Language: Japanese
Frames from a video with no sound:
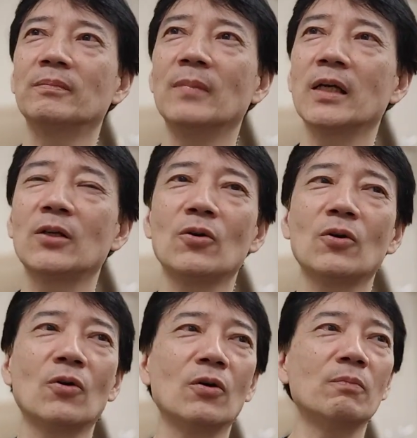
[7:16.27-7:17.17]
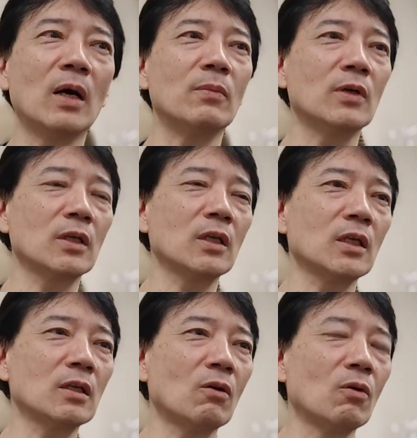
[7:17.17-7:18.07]
まあいろいろまあ
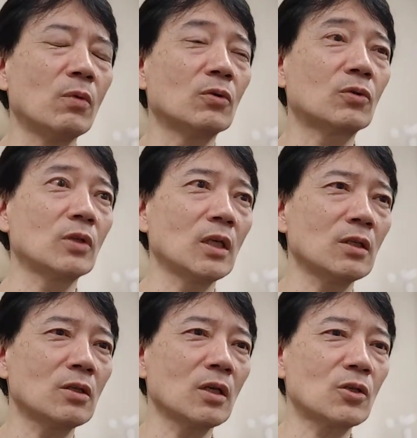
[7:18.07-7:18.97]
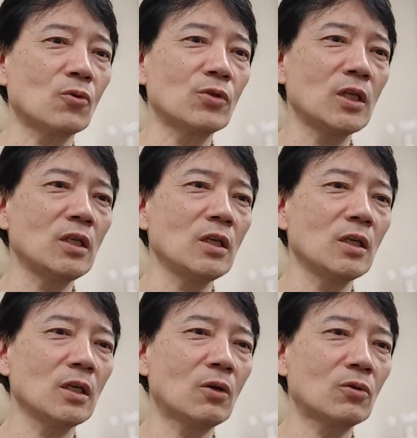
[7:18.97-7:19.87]
思う食事
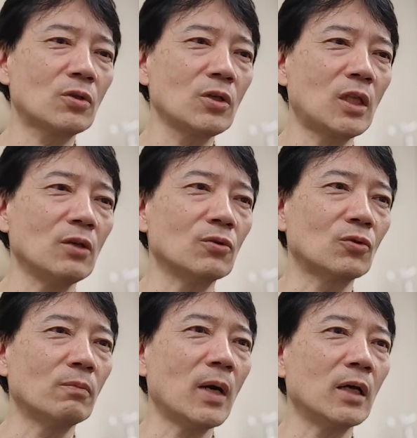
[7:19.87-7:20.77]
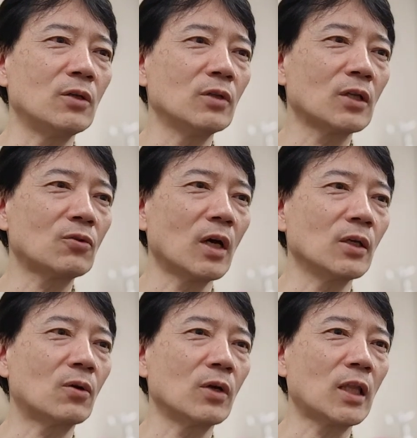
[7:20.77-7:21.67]
について言うとまあいろんな人がね
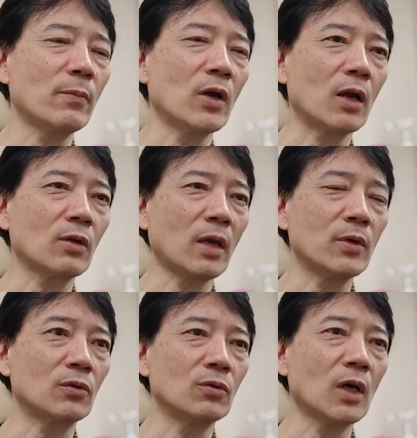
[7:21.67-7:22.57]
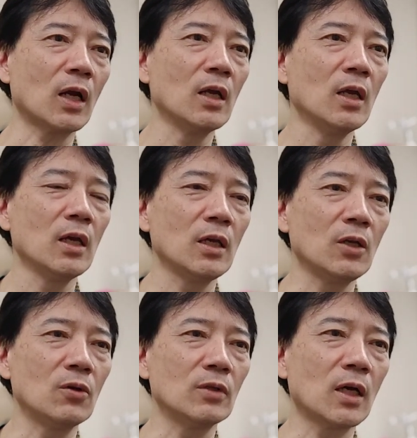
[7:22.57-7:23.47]
これ食べろあれ食べろって言うからい
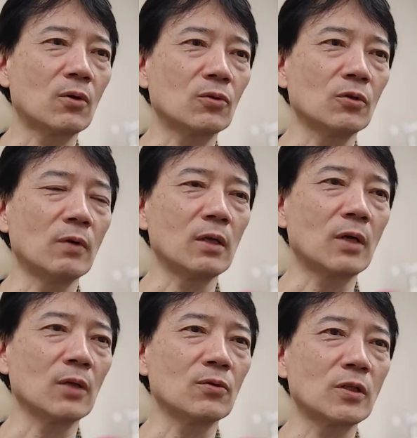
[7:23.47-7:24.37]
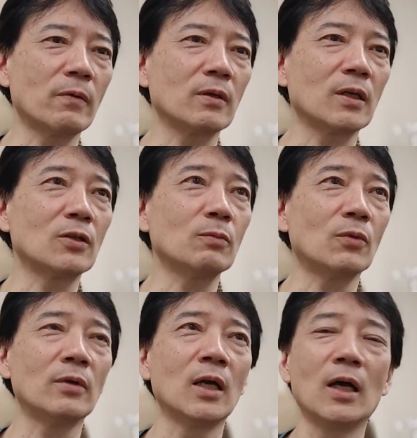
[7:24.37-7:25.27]
ろんなことを言われる可能性はあるけれども
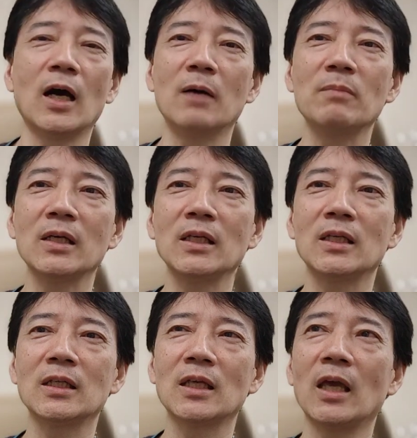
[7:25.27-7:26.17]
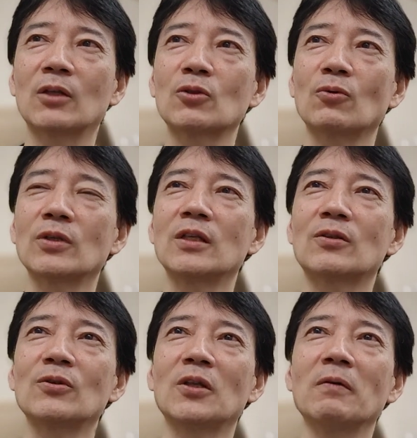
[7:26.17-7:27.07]
あんまり、えーと、と食事に
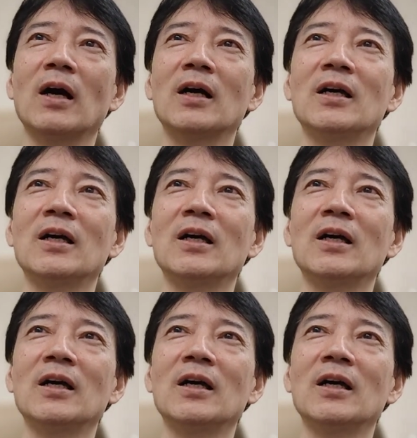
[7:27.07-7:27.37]
ついては